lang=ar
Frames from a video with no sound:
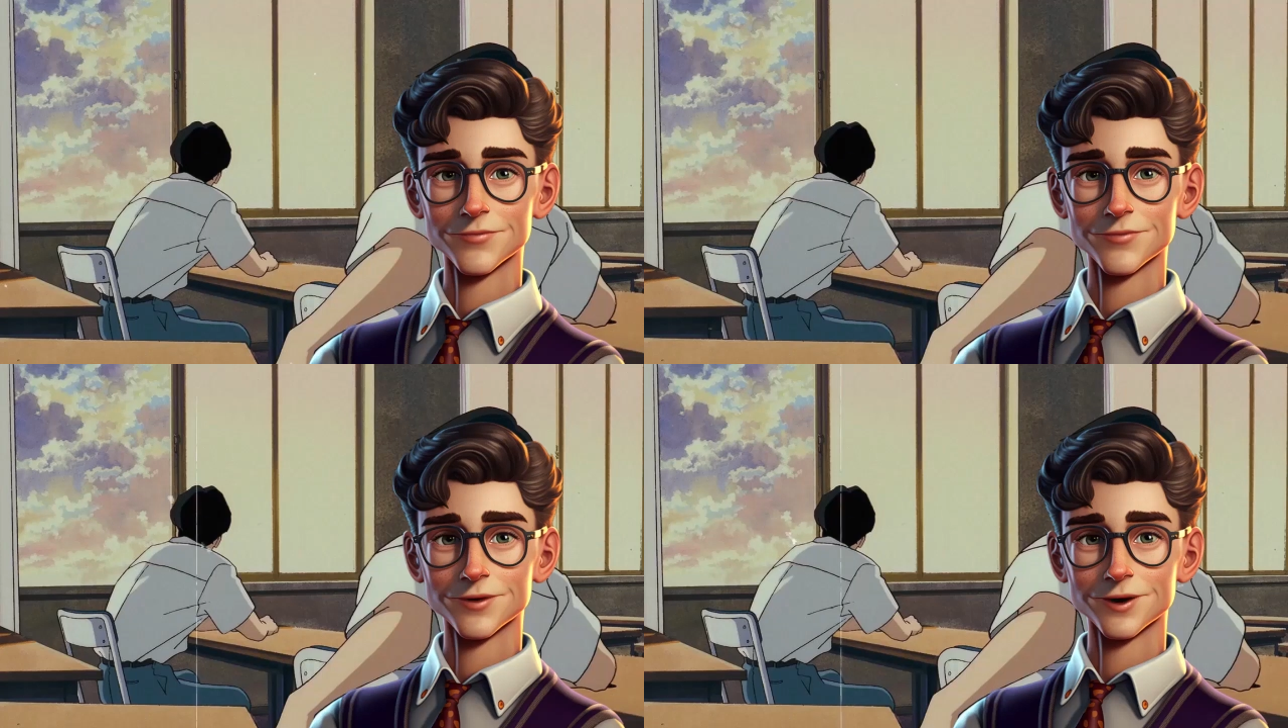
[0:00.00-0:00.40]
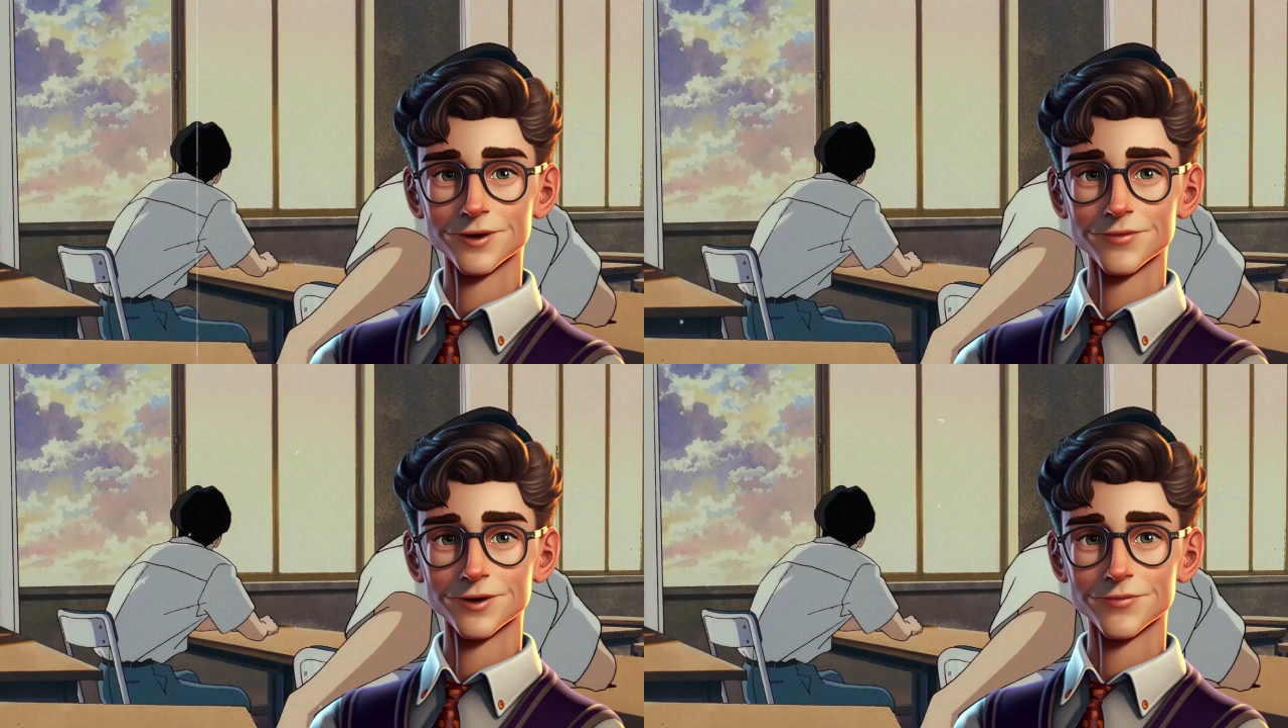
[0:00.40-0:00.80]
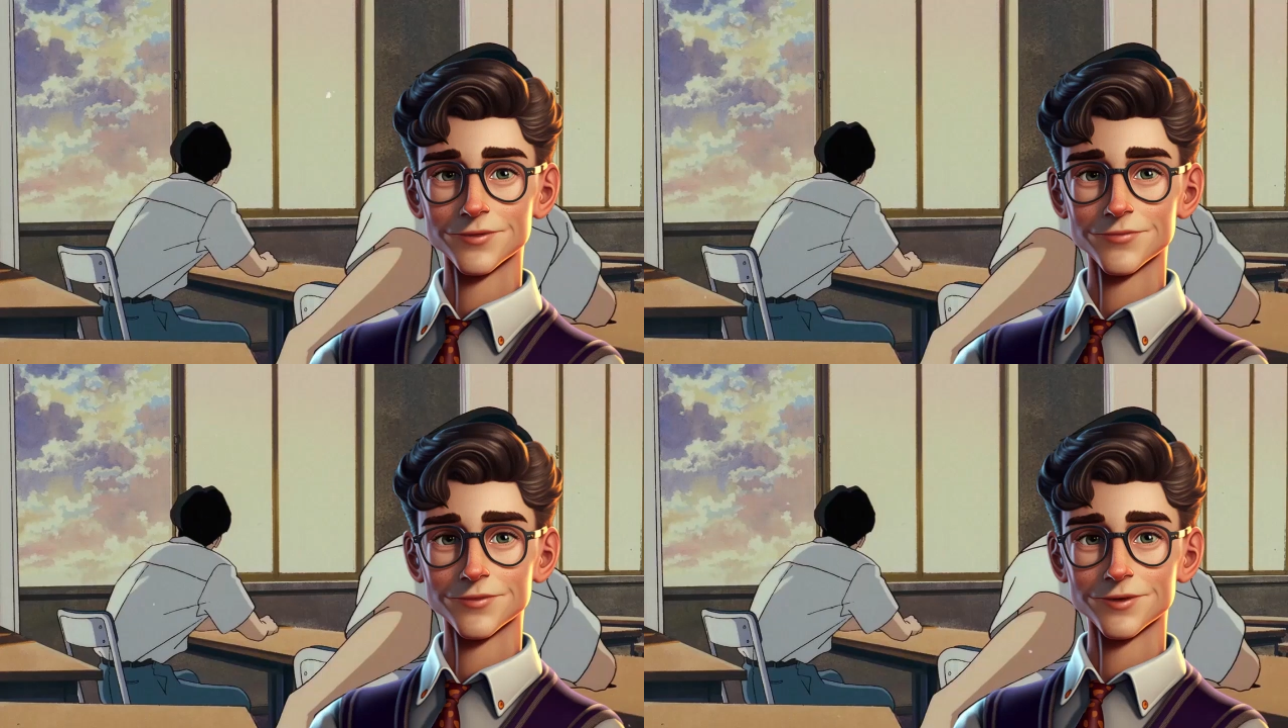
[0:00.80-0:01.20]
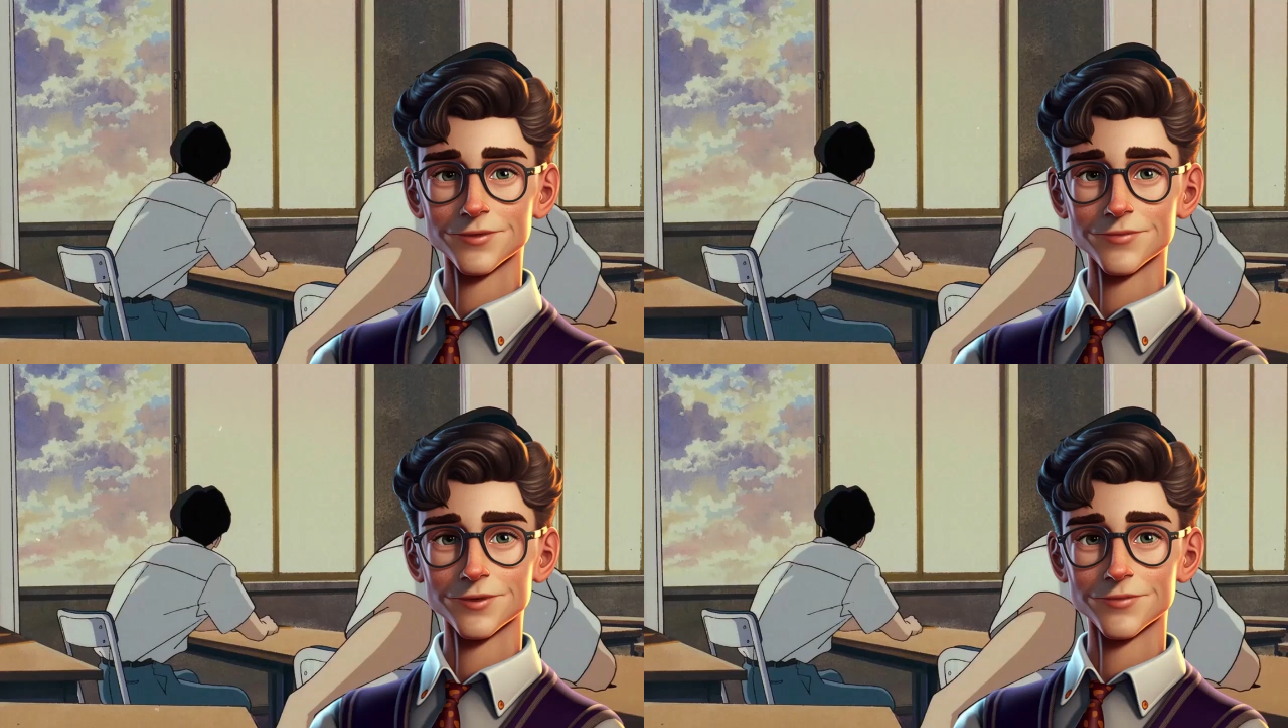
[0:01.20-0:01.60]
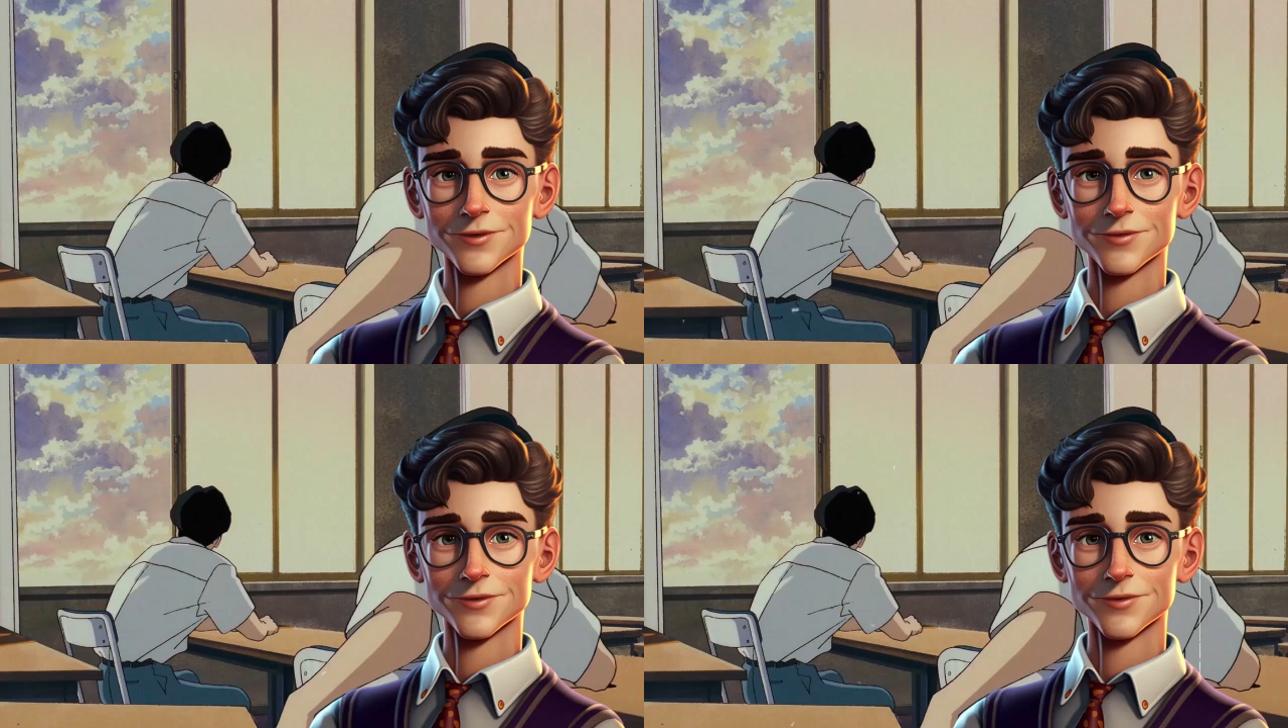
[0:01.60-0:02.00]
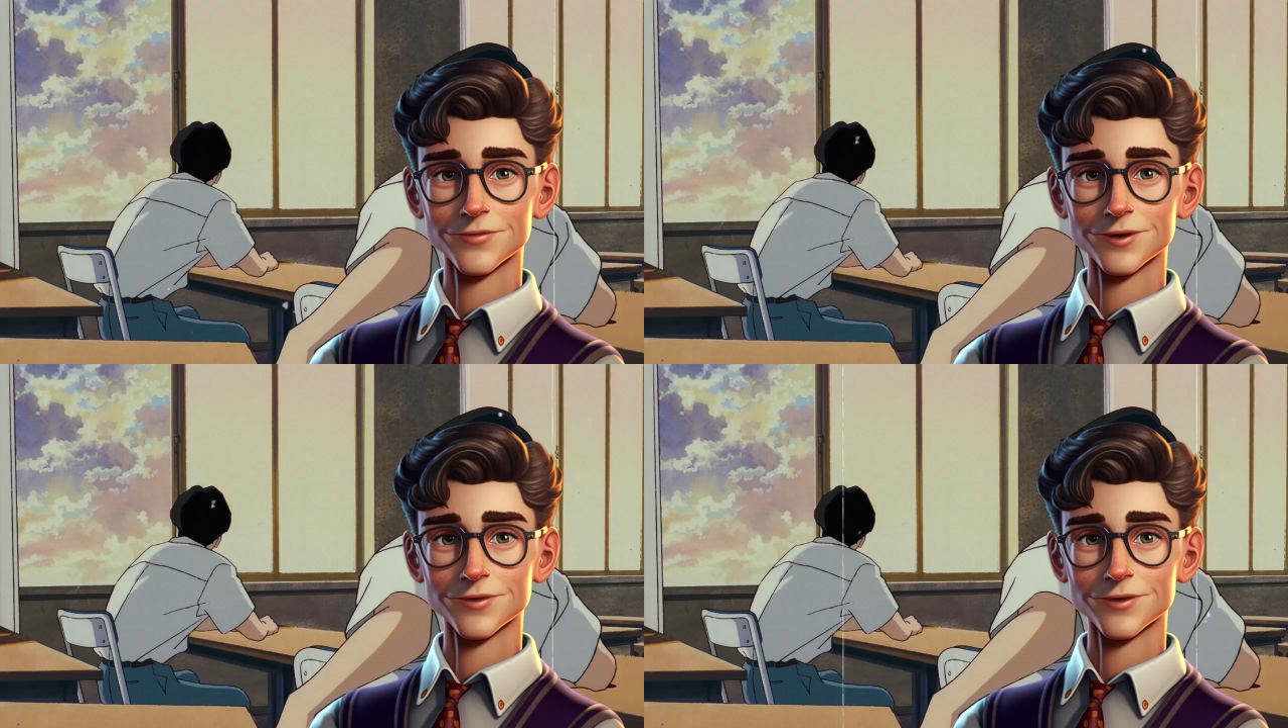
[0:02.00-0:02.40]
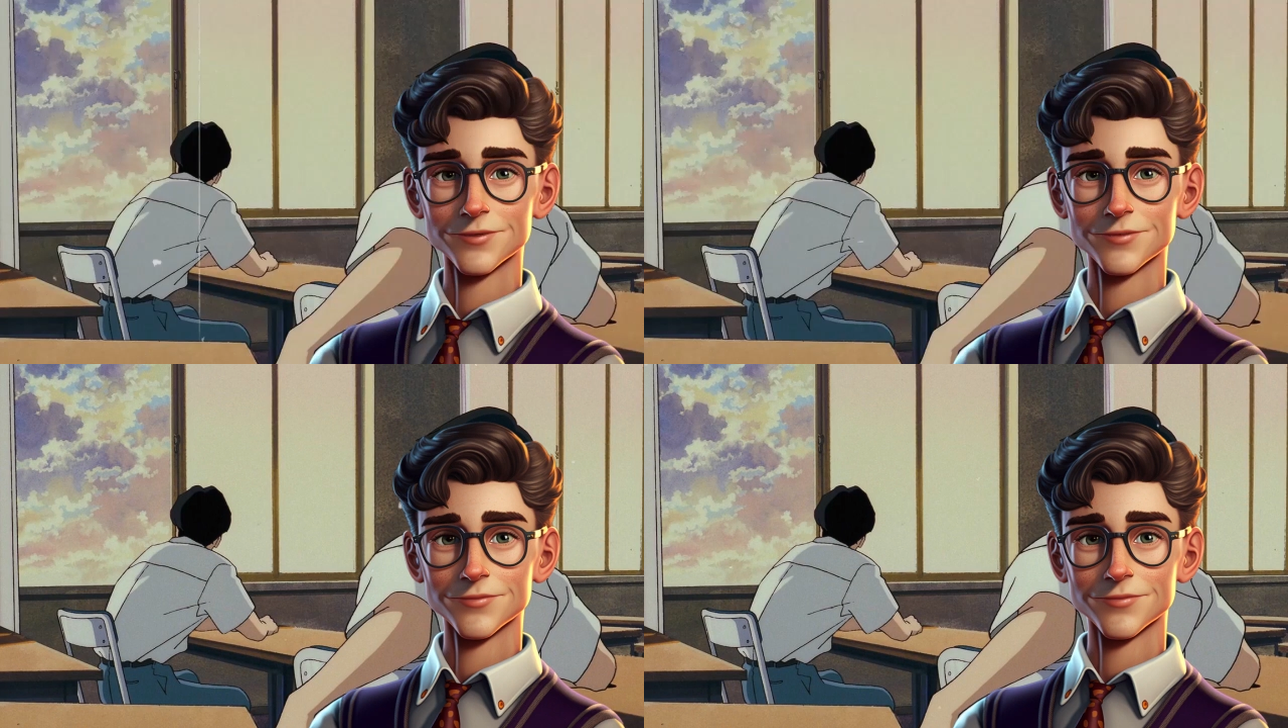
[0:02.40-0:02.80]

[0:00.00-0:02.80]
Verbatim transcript: هذا من بين اكثر الاسئله اللي جاوني